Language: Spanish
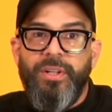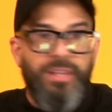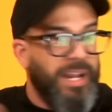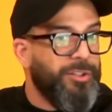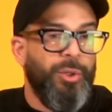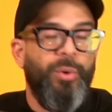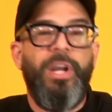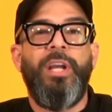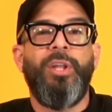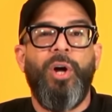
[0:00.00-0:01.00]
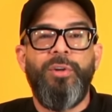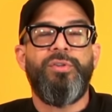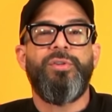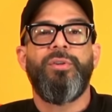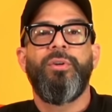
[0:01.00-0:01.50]

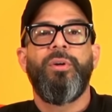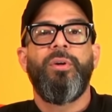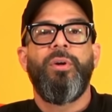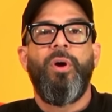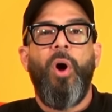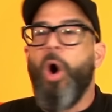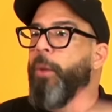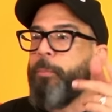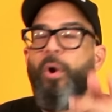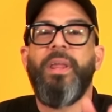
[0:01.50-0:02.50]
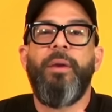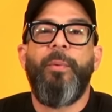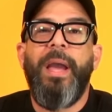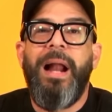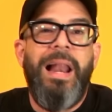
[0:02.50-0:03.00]
destruidos, o puedes
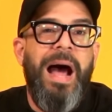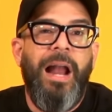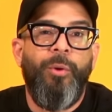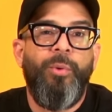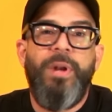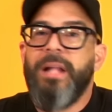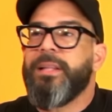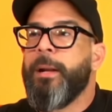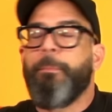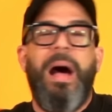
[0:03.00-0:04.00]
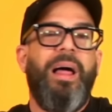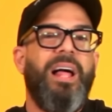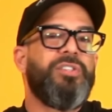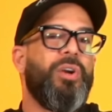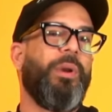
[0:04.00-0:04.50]
ver a las alumnas
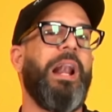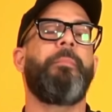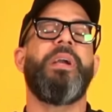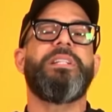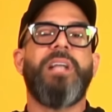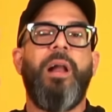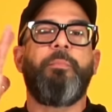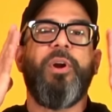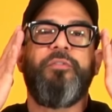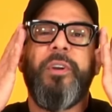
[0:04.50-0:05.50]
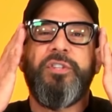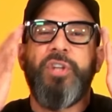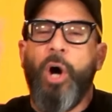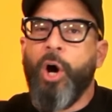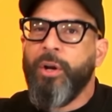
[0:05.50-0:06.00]
trepadas sobre la mesa del
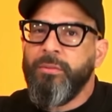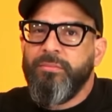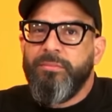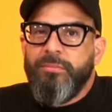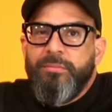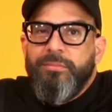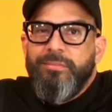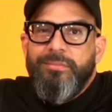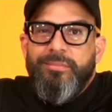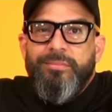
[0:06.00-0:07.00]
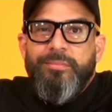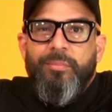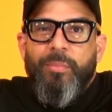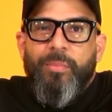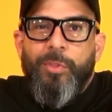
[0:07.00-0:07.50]
profesor,
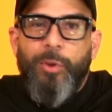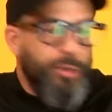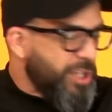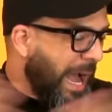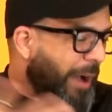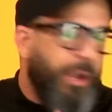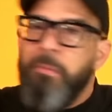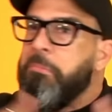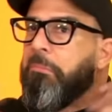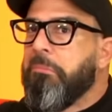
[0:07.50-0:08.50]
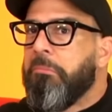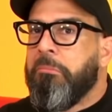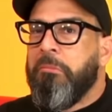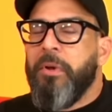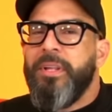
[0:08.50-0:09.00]
tú sabes,
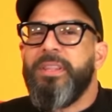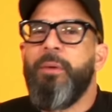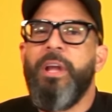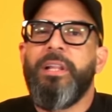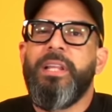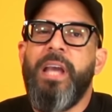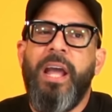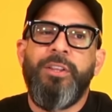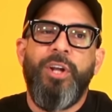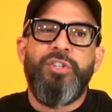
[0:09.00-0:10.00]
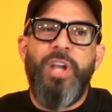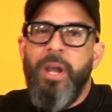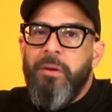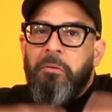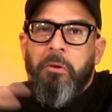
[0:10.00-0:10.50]

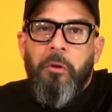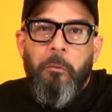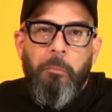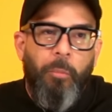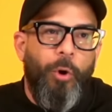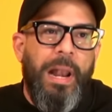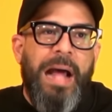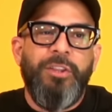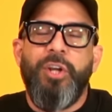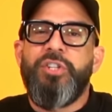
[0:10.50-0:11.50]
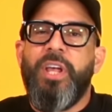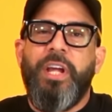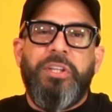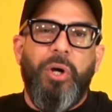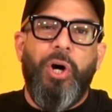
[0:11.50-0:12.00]
divirtiéndose burlándose
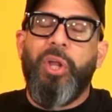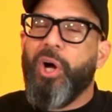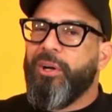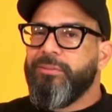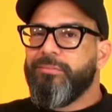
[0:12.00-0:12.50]
de todo.